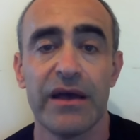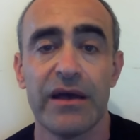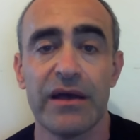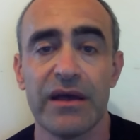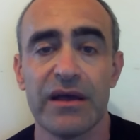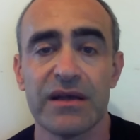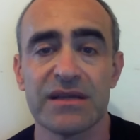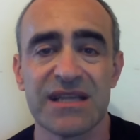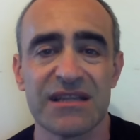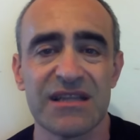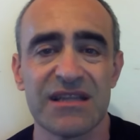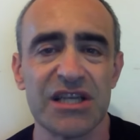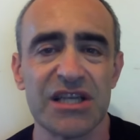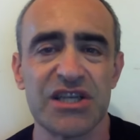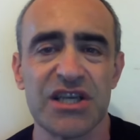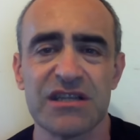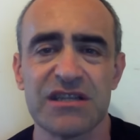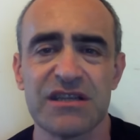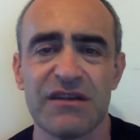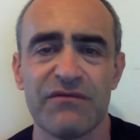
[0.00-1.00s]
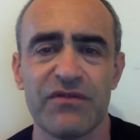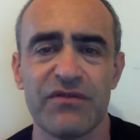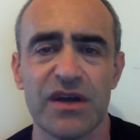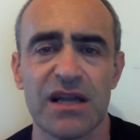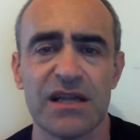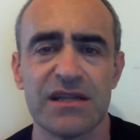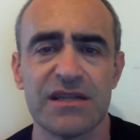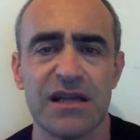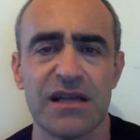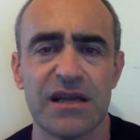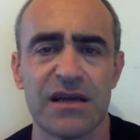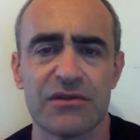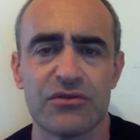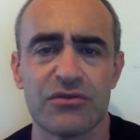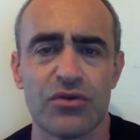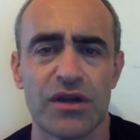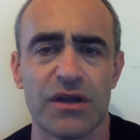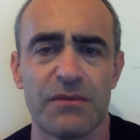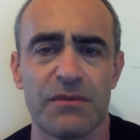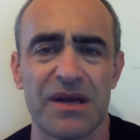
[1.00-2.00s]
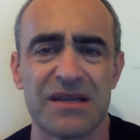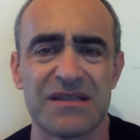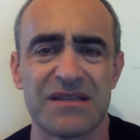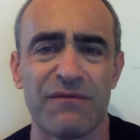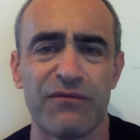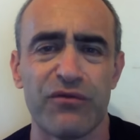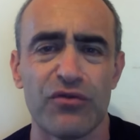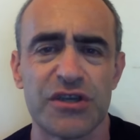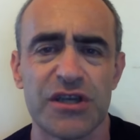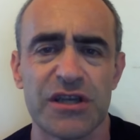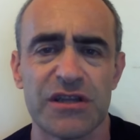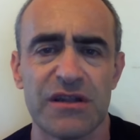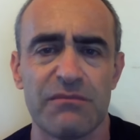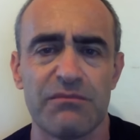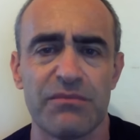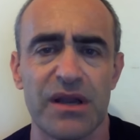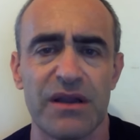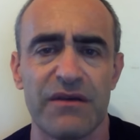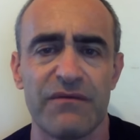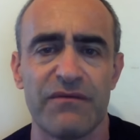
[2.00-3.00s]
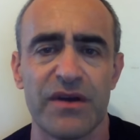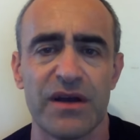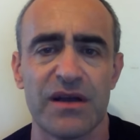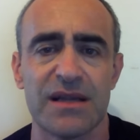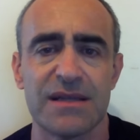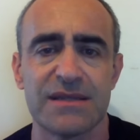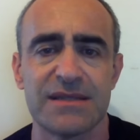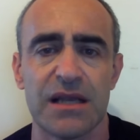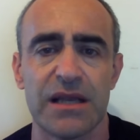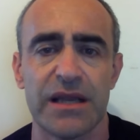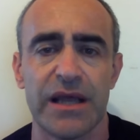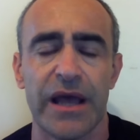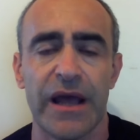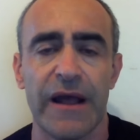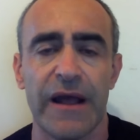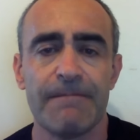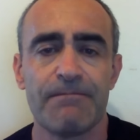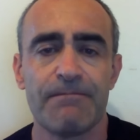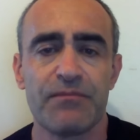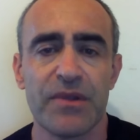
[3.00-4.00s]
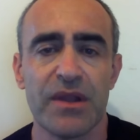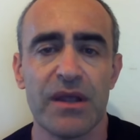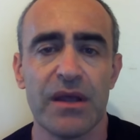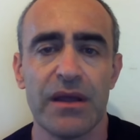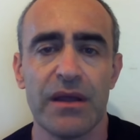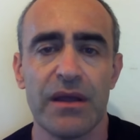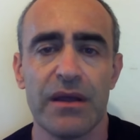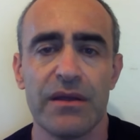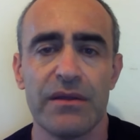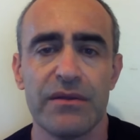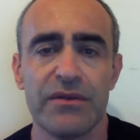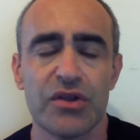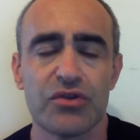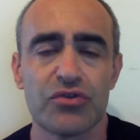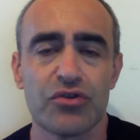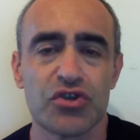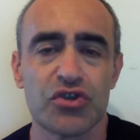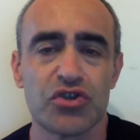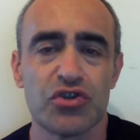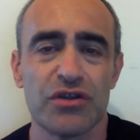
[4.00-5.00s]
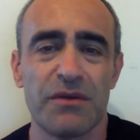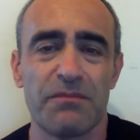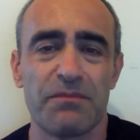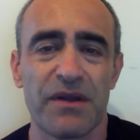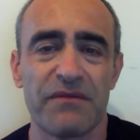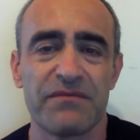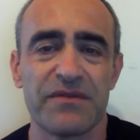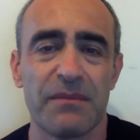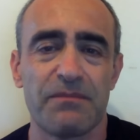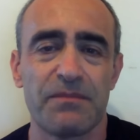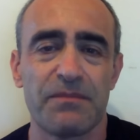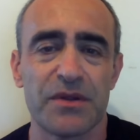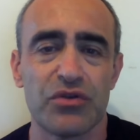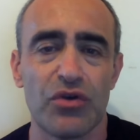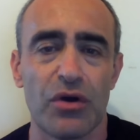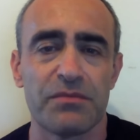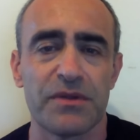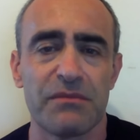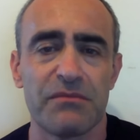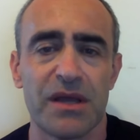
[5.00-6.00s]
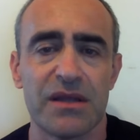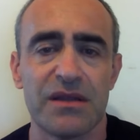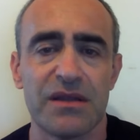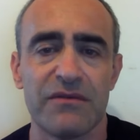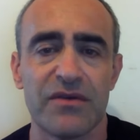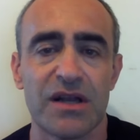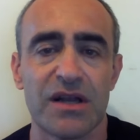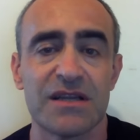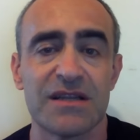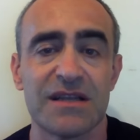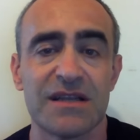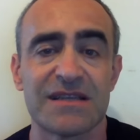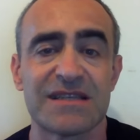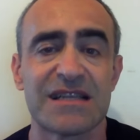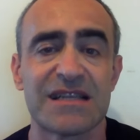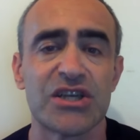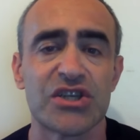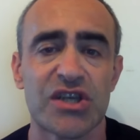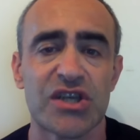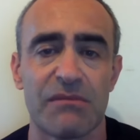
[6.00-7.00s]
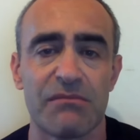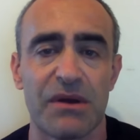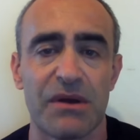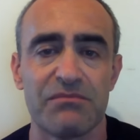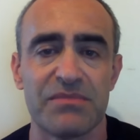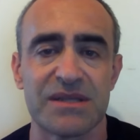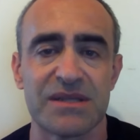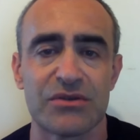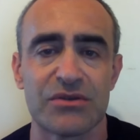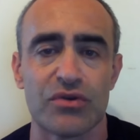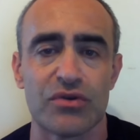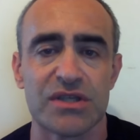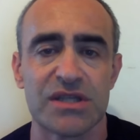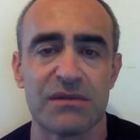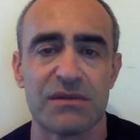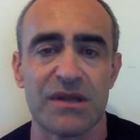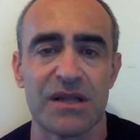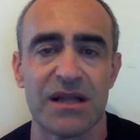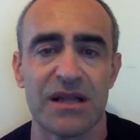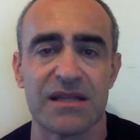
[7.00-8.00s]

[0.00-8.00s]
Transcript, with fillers: Э, задачи эти выглядели, которые озвучены были, выглядели Э, не то что неправдоподобными, они выглядели слишком амбициозными.